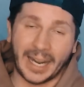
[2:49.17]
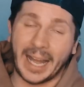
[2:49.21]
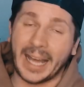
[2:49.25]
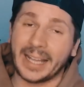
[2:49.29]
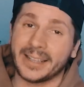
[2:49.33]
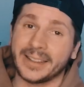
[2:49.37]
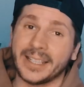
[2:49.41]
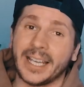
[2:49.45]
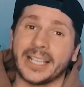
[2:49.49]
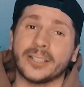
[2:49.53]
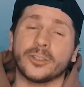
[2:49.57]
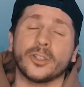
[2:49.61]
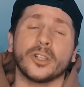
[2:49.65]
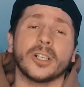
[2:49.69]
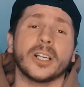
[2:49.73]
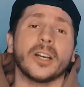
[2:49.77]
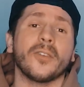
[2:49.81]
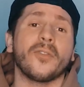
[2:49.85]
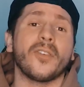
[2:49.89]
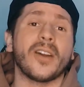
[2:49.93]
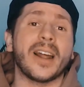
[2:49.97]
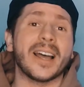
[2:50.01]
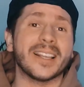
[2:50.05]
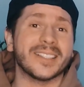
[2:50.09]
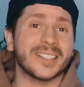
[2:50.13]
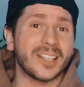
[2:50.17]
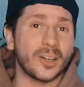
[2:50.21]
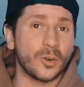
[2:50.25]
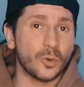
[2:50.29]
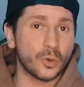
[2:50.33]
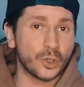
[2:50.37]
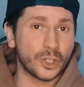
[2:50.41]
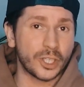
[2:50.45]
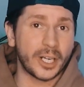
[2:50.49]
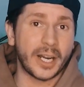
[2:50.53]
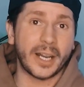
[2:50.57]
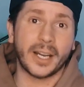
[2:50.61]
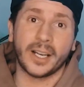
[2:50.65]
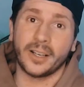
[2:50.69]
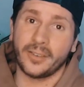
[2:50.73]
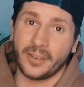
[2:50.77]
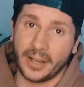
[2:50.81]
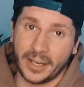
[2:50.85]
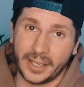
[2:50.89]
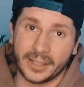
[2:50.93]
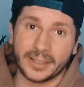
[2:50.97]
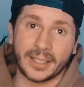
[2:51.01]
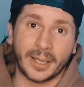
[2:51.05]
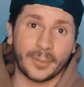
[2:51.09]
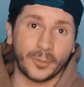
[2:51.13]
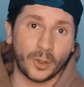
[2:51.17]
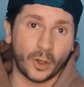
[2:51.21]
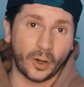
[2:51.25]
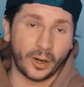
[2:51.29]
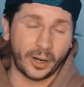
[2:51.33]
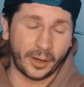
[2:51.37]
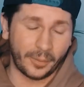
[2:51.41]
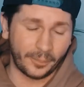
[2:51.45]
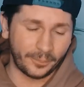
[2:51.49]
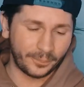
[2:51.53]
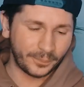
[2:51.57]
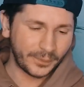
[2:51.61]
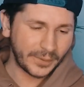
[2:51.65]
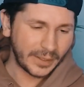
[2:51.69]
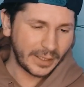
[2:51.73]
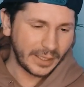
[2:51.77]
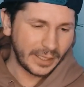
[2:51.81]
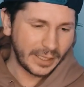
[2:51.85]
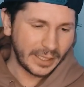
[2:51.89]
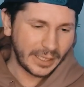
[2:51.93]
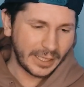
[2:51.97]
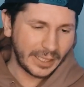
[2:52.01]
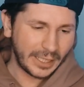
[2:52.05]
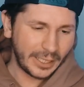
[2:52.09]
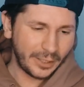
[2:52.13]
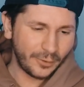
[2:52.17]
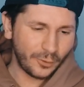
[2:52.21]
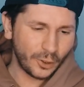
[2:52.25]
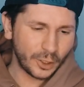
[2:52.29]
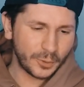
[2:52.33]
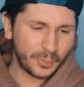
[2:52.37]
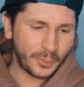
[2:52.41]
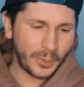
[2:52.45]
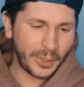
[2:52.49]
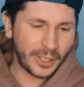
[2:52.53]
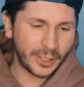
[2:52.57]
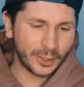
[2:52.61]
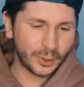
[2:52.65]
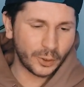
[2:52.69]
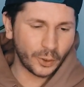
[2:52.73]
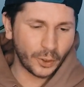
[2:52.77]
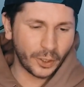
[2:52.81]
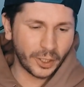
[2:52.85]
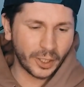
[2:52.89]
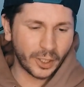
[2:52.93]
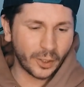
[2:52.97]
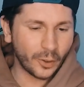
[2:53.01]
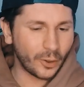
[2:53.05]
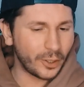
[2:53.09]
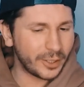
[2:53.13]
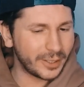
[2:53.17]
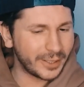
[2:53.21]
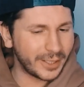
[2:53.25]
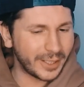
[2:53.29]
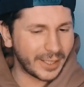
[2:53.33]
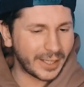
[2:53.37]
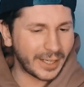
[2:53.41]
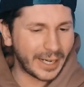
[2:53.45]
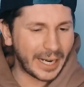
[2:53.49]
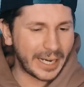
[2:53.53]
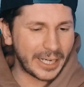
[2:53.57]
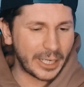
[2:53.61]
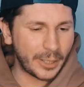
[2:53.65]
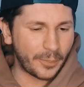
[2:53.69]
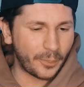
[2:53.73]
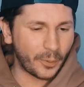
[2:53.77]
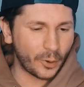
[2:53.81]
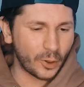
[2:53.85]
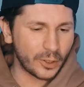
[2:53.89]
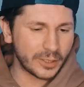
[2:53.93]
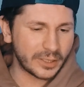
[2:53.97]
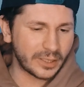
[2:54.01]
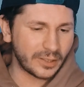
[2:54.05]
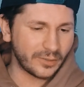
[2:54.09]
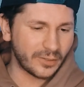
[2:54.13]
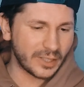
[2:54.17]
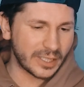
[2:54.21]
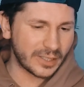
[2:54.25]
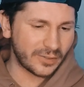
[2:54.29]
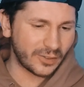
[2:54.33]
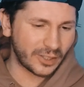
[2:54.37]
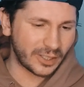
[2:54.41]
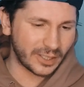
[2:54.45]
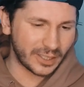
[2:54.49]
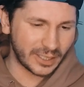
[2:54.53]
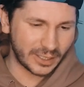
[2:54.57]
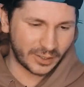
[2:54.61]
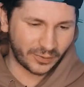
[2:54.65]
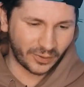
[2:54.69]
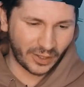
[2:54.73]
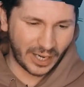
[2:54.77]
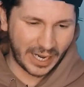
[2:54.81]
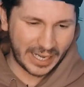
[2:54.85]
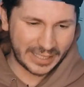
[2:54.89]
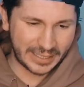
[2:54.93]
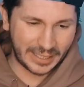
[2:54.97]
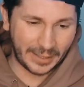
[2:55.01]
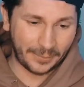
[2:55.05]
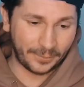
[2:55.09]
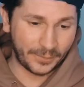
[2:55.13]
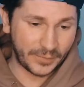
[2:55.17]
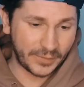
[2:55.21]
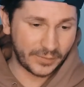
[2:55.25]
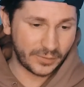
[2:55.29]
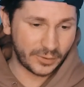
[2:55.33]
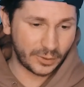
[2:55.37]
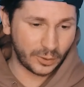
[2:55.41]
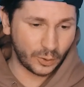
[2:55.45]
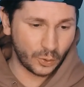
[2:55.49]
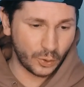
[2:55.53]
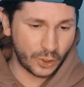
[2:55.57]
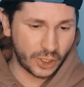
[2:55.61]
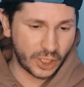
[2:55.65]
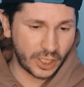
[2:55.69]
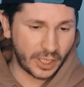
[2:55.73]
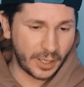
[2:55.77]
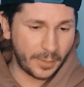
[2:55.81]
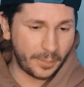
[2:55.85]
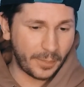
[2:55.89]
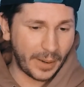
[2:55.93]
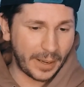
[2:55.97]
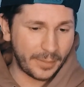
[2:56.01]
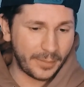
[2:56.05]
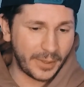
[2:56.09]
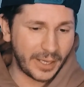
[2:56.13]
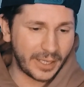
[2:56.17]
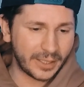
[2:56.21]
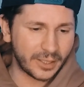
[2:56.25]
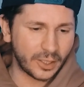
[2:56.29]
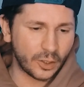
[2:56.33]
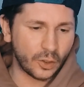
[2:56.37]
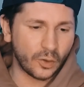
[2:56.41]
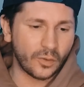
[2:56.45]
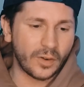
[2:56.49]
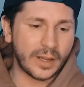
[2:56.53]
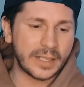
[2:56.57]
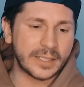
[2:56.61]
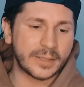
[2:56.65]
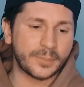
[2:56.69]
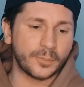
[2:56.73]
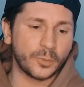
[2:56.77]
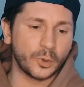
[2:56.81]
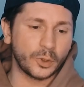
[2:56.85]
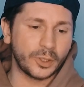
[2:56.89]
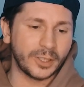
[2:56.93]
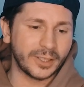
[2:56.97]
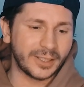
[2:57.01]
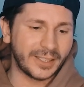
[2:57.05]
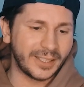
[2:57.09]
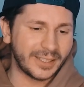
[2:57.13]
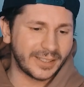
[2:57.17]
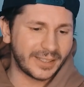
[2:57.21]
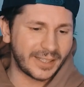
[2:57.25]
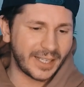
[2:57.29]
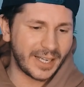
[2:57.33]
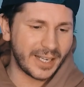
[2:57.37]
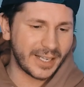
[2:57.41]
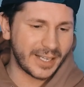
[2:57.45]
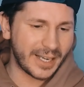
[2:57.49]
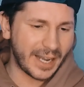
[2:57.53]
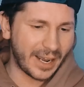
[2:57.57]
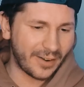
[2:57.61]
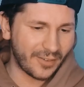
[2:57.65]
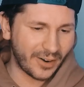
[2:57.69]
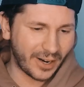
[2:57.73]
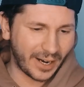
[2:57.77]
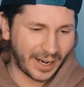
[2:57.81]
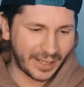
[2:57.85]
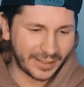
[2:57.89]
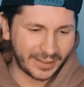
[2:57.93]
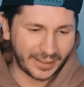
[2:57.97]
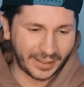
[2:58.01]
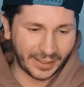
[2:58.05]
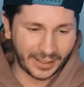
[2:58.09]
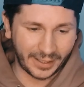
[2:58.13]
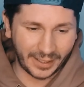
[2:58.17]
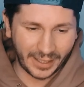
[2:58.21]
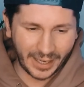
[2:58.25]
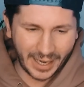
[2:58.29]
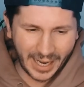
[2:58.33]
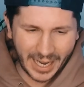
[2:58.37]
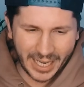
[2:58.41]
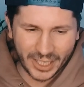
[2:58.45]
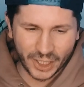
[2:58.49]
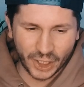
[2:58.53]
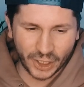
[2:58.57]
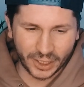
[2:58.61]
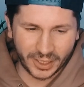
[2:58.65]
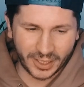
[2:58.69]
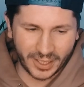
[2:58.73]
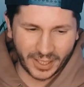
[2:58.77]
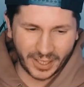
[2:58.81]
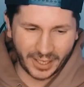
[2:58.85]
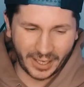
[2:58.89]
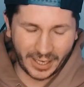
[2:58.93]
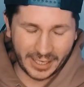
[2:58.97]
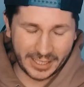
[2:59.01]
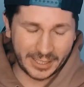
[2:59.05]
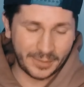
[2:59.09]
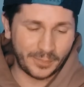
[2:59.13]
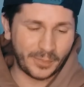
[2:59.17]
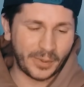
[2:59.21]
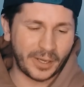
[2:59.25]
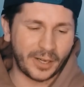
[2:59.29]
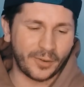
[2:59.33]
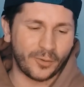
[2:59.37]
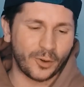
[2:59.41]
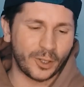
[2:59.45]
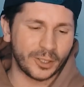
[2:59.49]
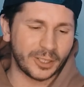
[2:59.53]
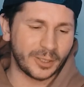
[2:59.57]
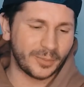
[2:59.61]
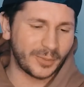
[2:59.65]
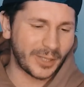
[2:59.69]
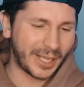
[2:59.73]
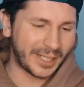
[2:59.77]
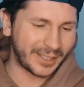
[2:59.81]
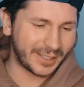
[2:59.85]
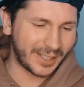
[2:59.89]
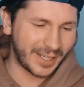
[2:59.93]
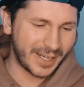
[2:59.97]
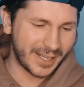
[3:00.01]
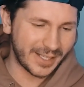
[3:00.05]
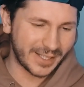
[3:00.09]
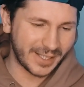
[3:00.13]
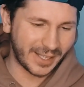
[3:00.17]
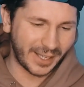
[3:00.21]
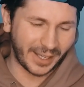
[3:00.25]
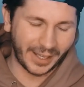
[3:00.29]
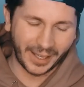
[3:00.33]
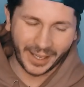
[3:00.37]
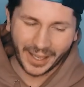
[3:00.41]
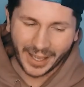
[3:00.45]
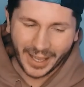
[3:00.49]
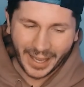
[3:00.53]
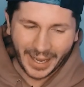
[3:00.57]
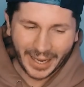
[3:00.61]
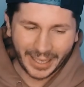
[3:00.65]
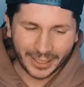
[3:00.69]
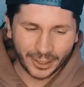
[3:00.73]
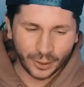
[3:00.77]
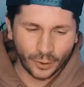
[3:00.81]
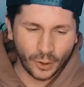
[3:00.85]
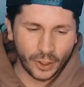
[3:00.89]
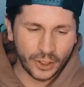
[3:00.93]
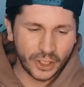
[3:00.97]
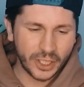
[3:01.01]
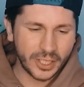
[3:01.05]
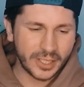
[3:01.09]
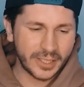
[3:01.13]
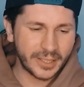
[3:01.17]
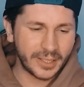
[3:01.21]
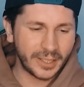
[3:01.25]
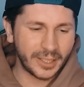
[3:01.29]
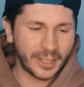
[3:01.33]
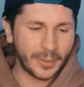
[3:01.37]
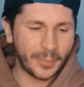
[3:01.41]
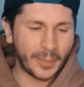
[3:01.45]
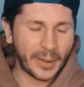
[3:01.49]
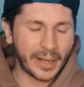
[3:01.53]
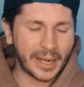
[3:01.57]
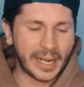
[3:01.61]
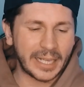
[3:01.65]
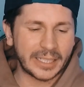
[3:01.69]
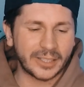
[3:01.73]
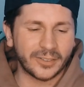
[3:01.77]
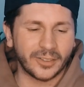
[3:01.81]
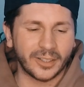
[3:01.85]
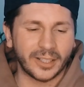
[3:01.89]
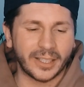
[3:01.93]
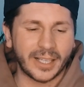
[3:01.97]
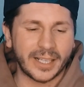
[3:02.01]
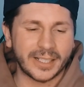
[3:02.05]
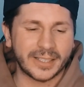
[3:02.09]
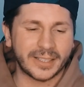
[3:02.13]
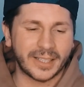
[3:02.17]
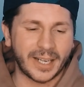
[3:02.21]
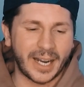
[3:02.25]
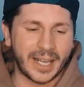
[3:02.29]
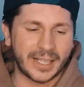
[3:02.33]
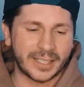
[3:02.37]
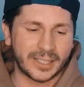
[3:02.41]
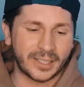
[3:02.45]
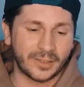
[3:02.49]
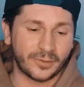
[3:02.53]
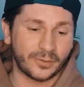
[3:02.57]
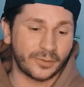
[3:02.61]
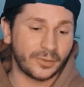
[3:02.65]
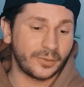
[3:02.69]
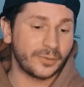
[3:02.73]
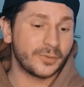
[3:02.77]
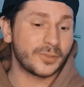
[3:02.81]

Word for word: Одна только фраза уже говорит о многом. И вот перед той игрой на экране просто высветилась фраза «В случае победы у вас будет не 3 дня выходных, а 4» с переводом на английский. Это очень сильно порадовало иностранцев.